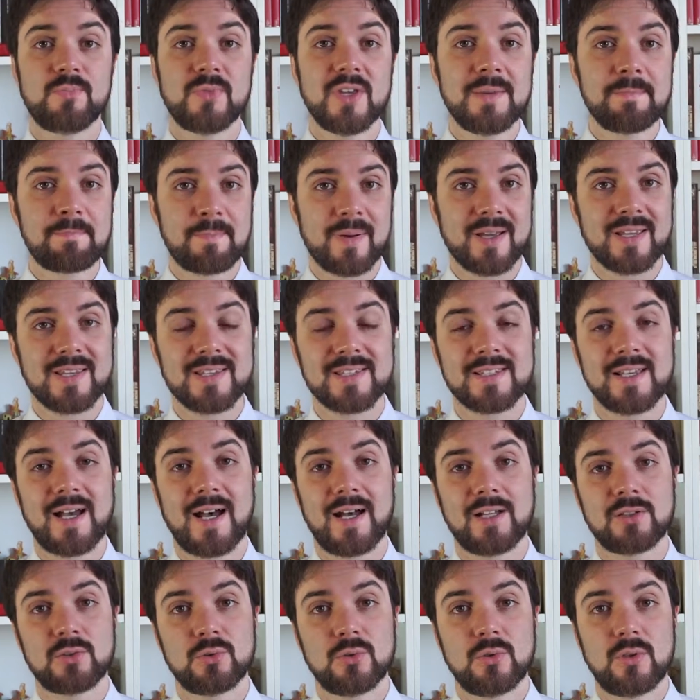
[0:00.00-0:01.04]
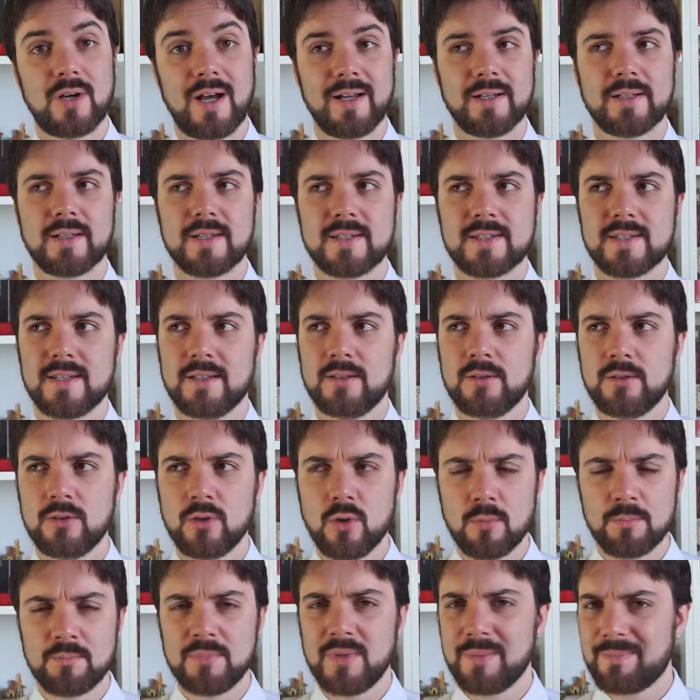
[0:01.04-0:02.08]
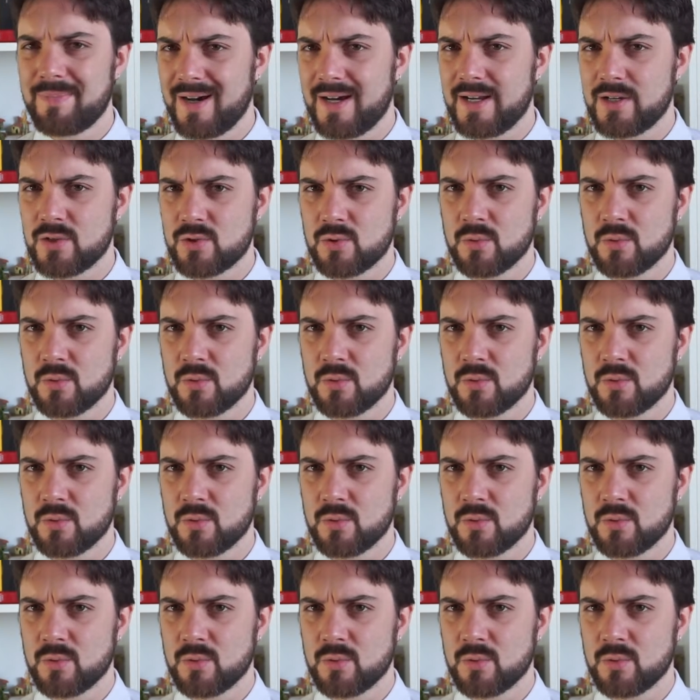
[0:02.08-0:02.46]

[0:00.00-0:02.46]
In passato, anche se non mi pare